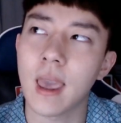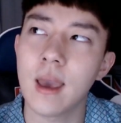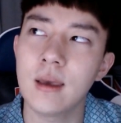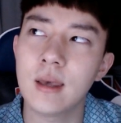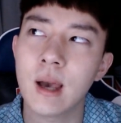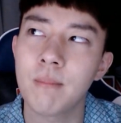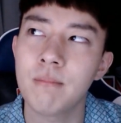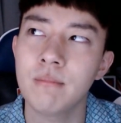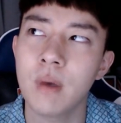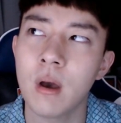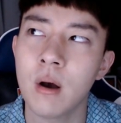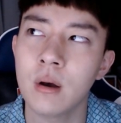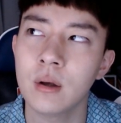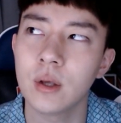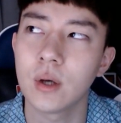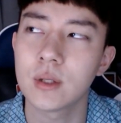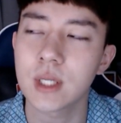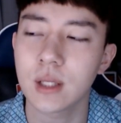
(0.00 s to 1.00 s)
게이
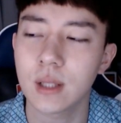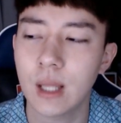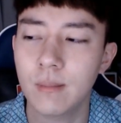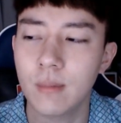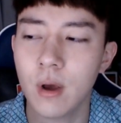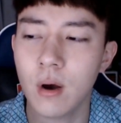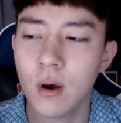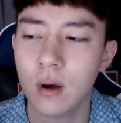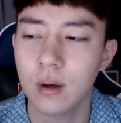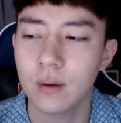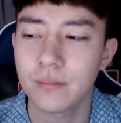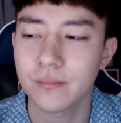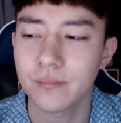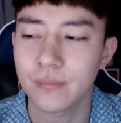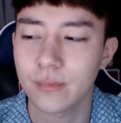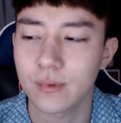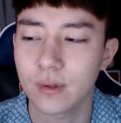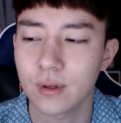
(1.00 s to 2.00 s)
한명 여자 세명
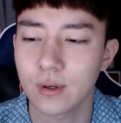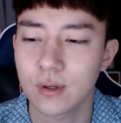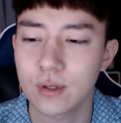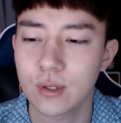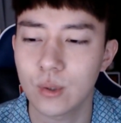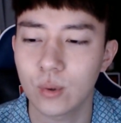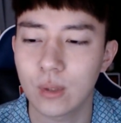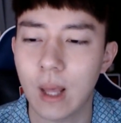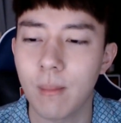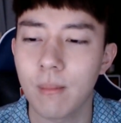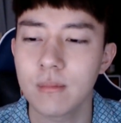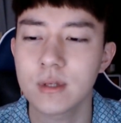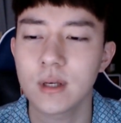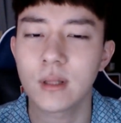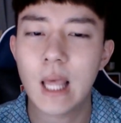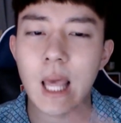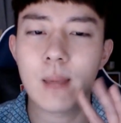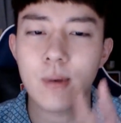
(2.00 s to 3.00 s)
음, 그리고
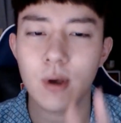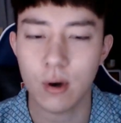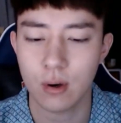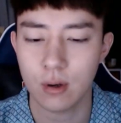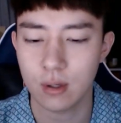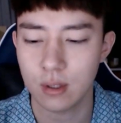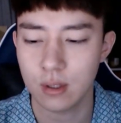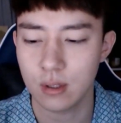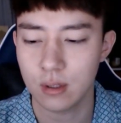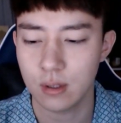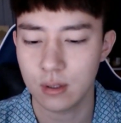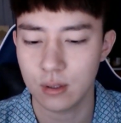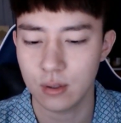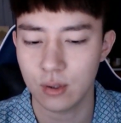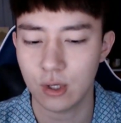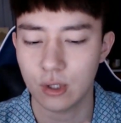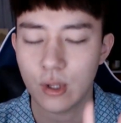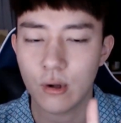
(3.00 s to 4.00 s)
남자 네 명
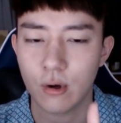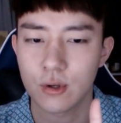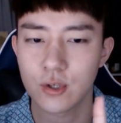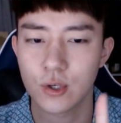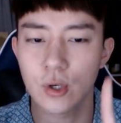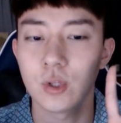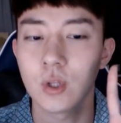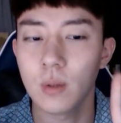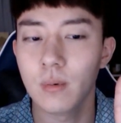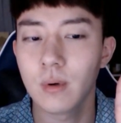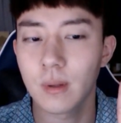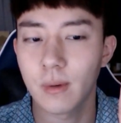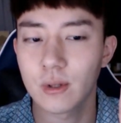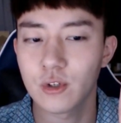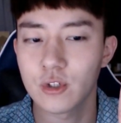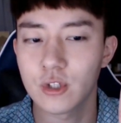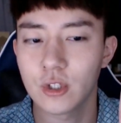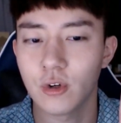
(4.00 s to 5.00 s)
이렇게 된 거죠 여덟 명이
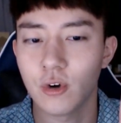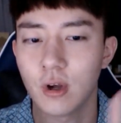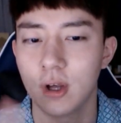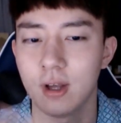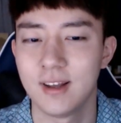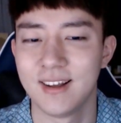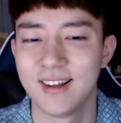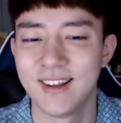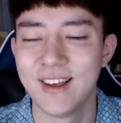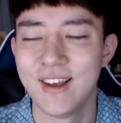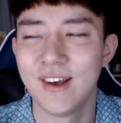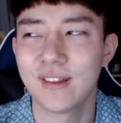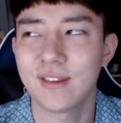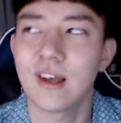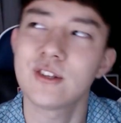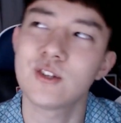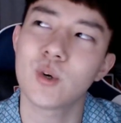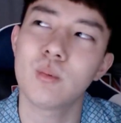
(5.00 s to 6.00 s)
맞춰진 거야
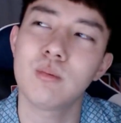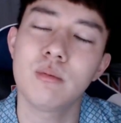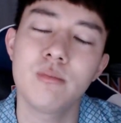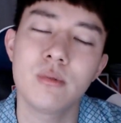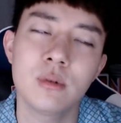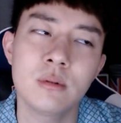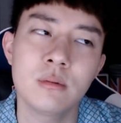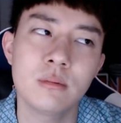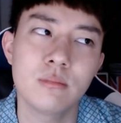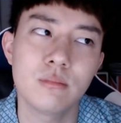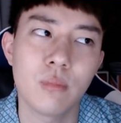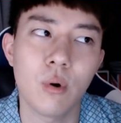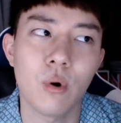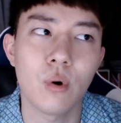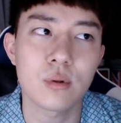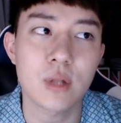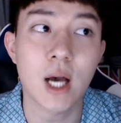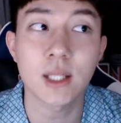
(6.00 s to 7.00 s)
따지고 보면은
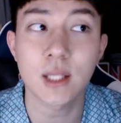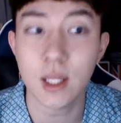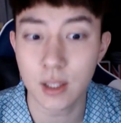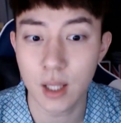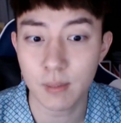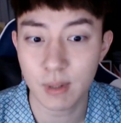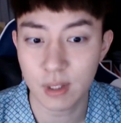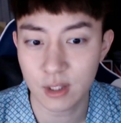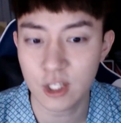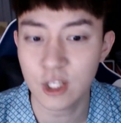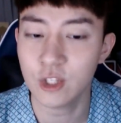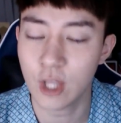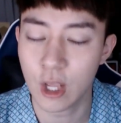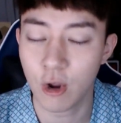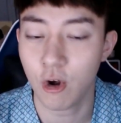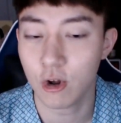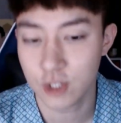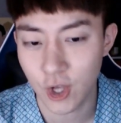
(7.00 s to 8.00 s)
뭐 4대 4 미팅이
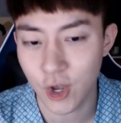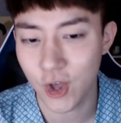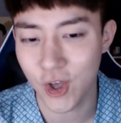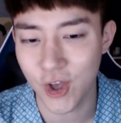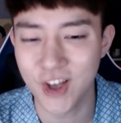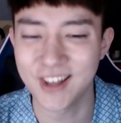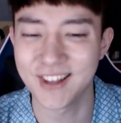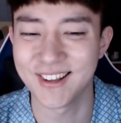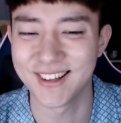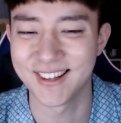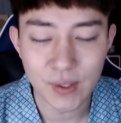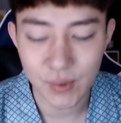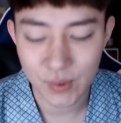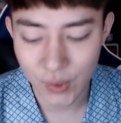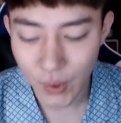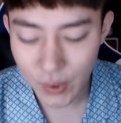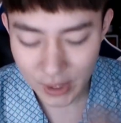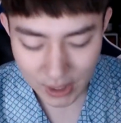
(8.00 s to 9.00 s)
된 거죠
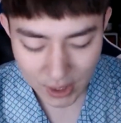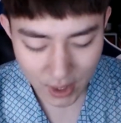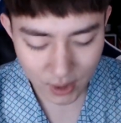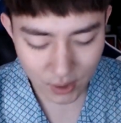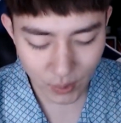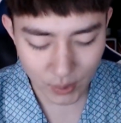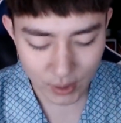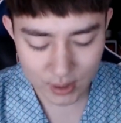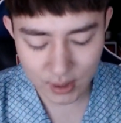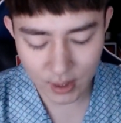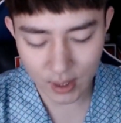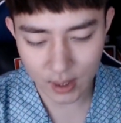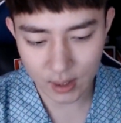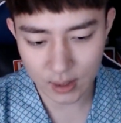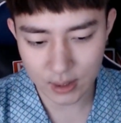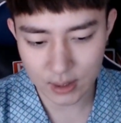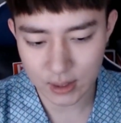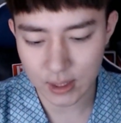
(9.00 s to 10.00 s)
어, 여기에서
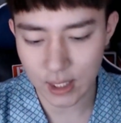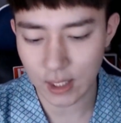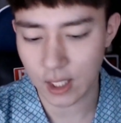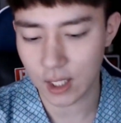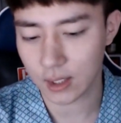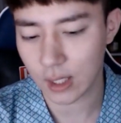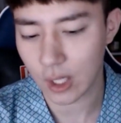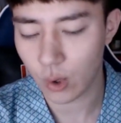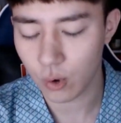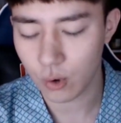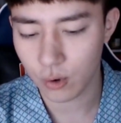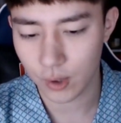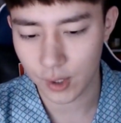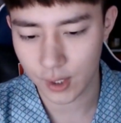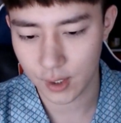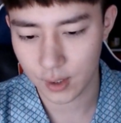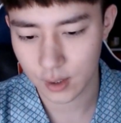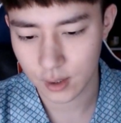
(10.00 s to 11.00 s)
이제 그 얘기가 나온
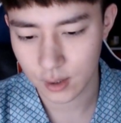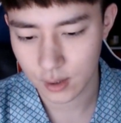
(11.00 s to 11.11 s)
거예요